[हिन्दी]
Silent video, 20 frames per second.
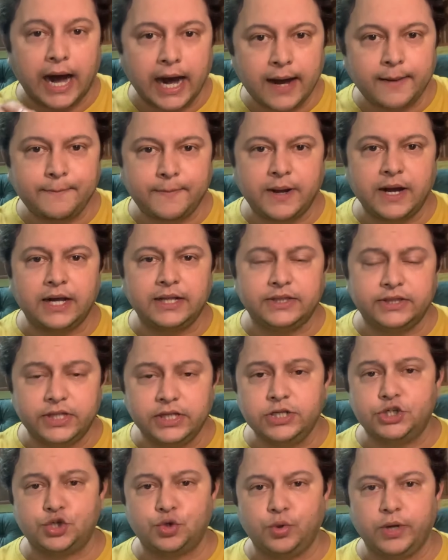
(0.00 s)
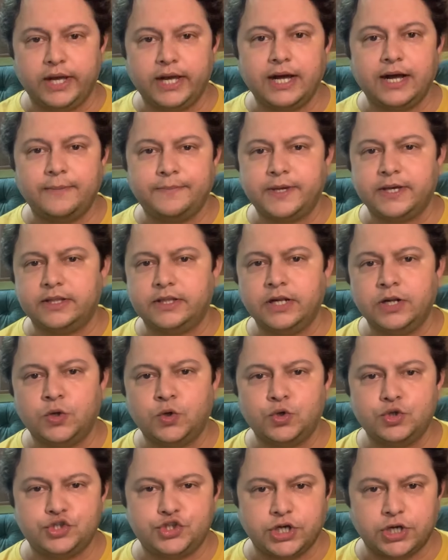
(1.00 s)
आपका दिल छू लेगा आपके दिल
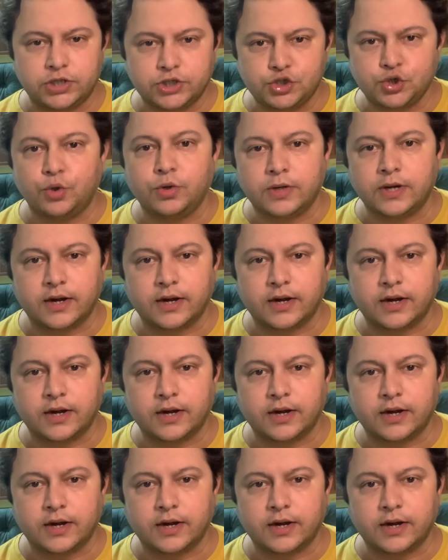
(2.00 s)
को झकझोर